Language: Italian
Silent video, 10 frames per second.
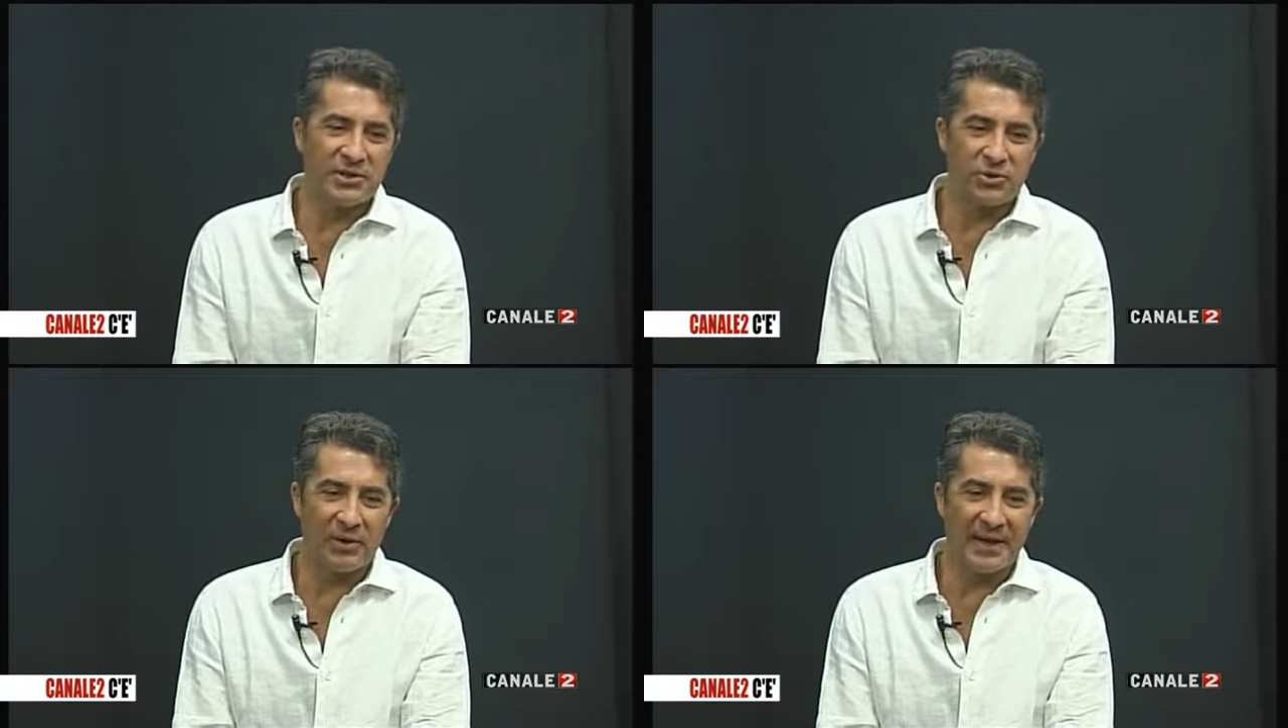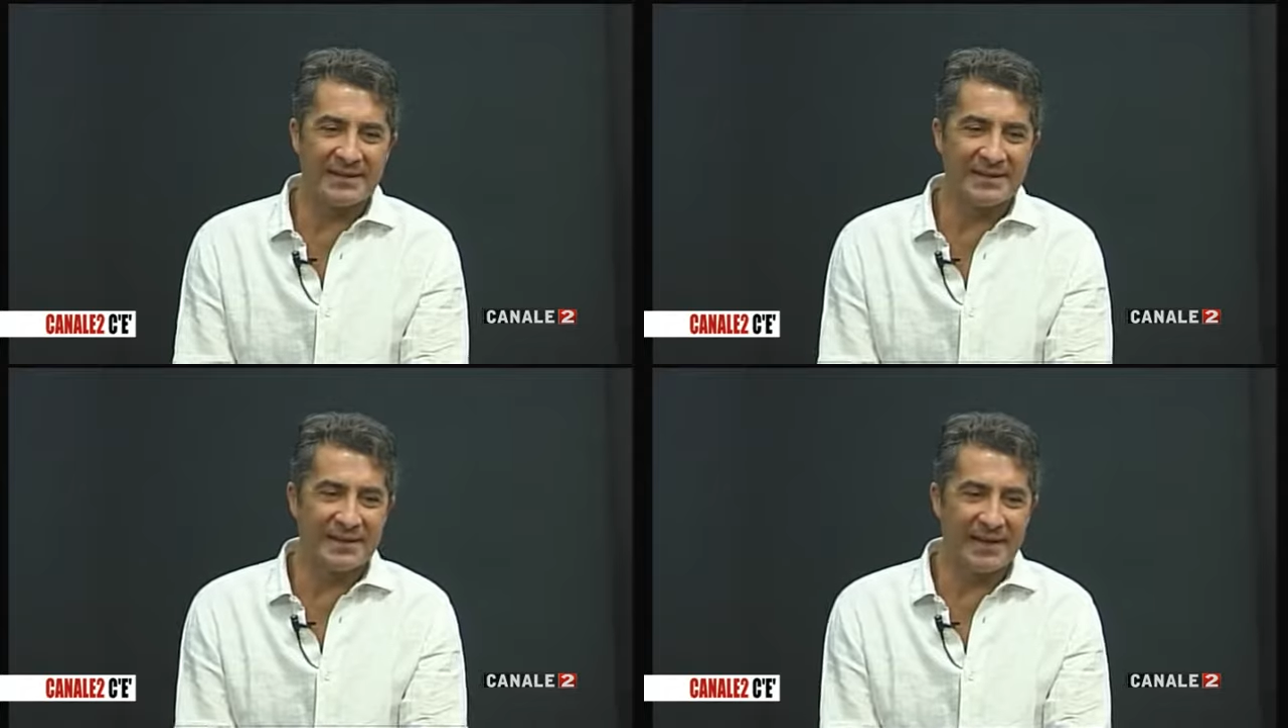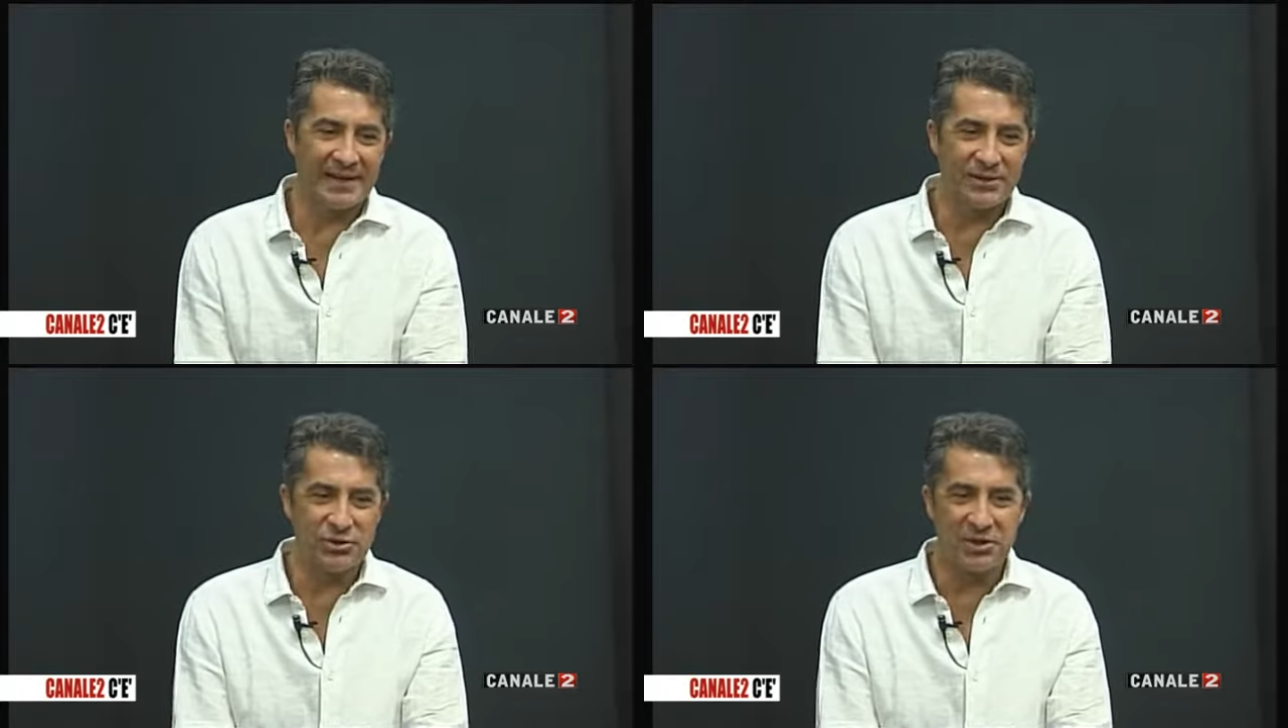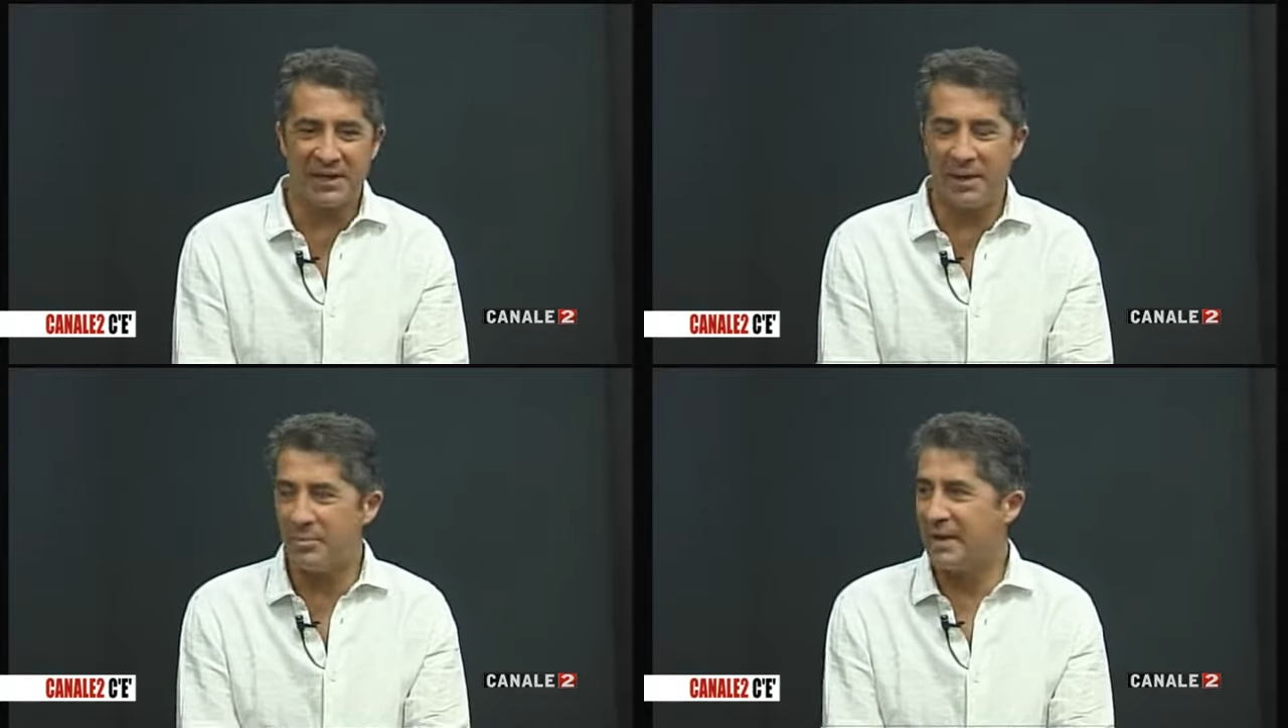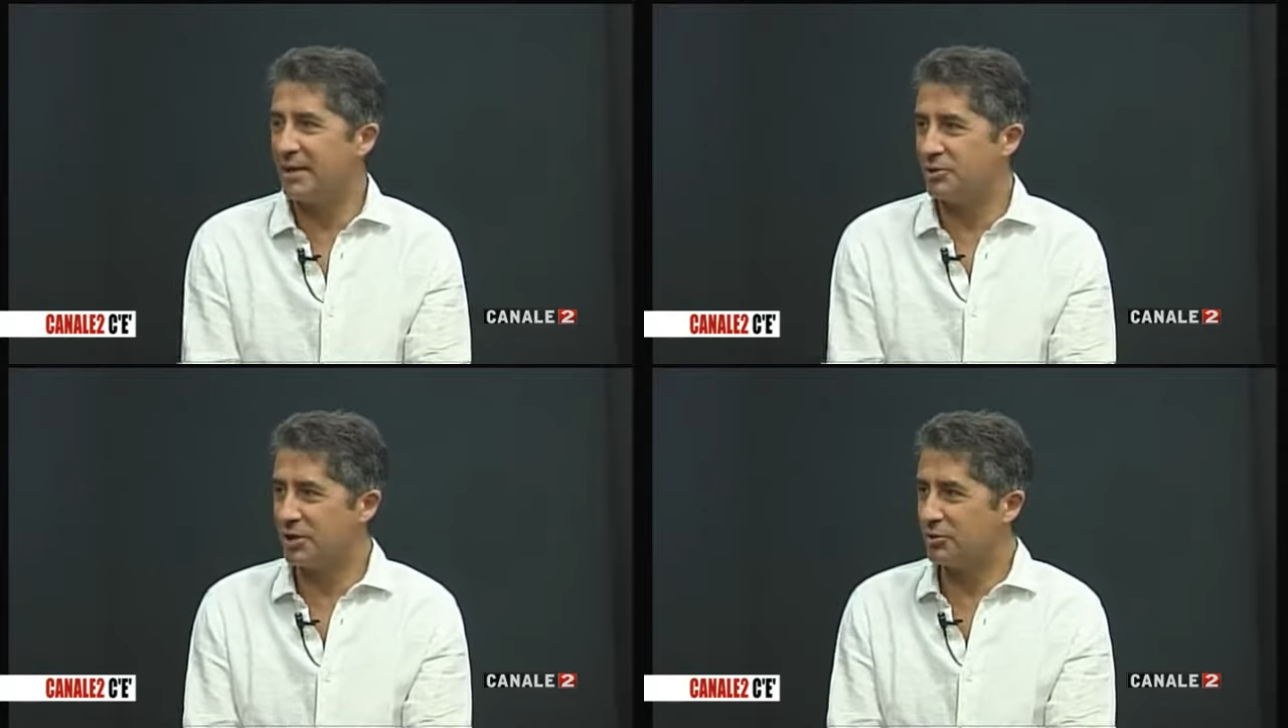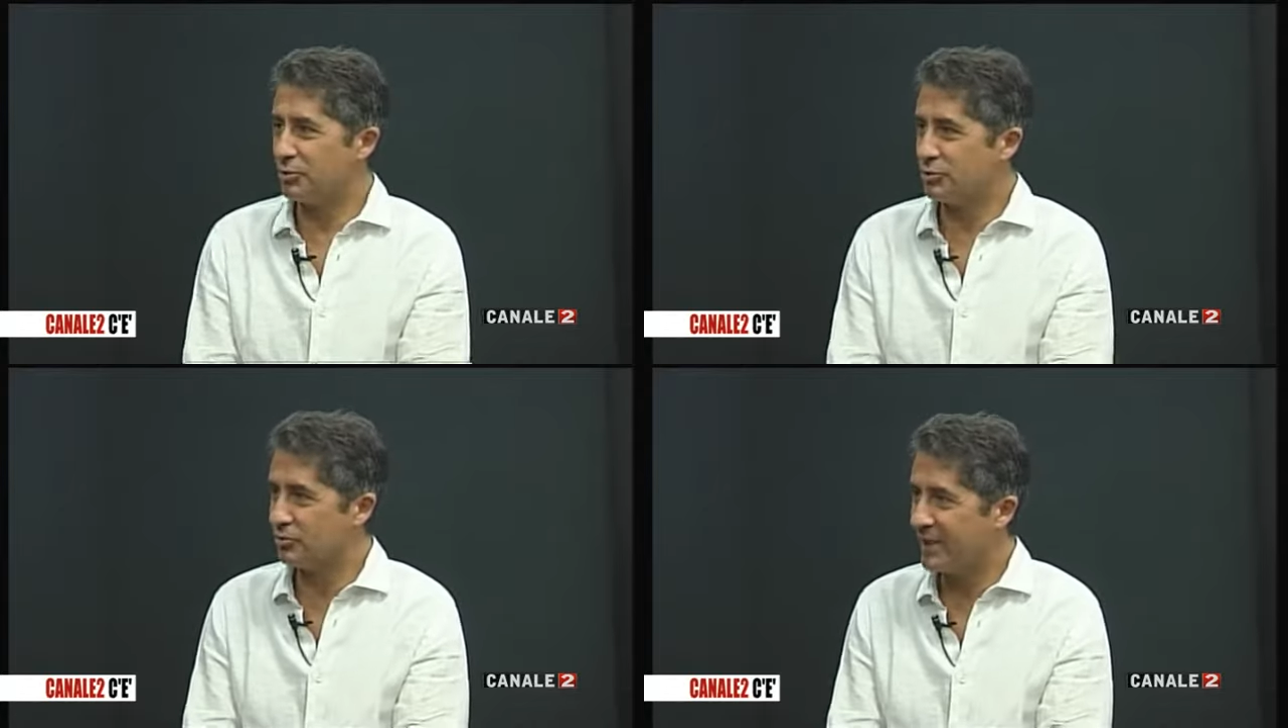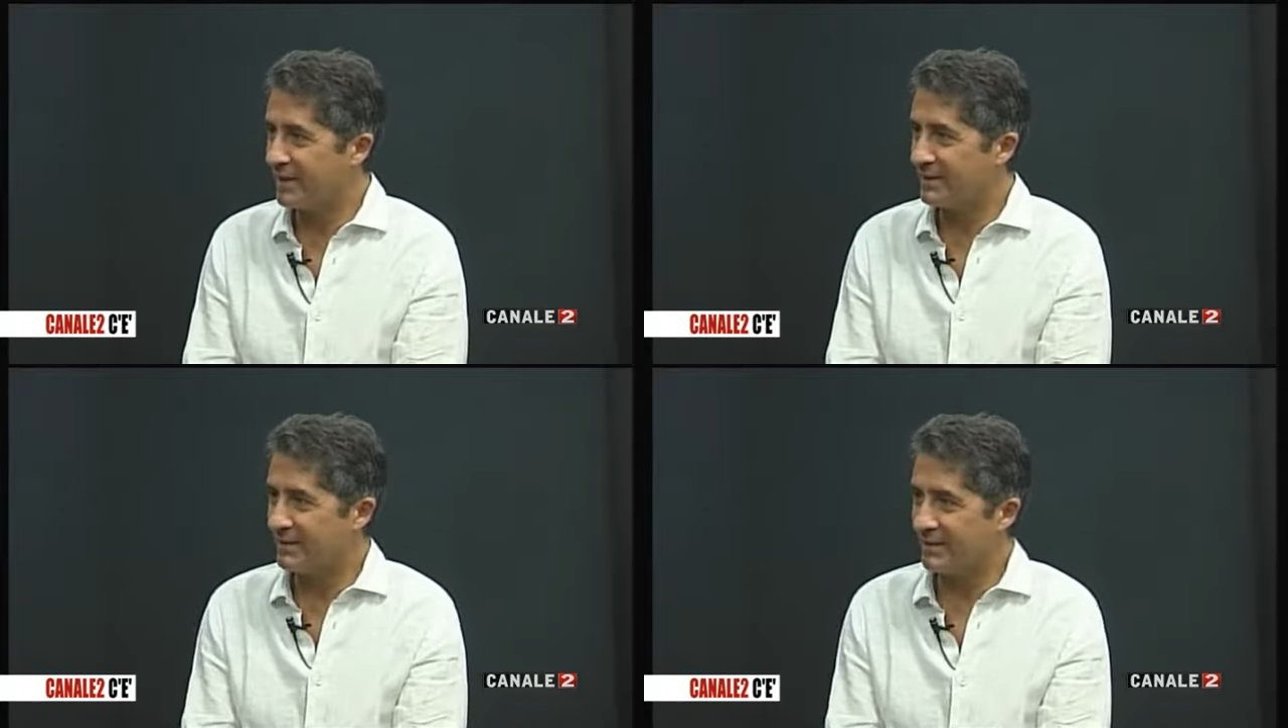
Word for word: scolastica di circa 1100 studenti,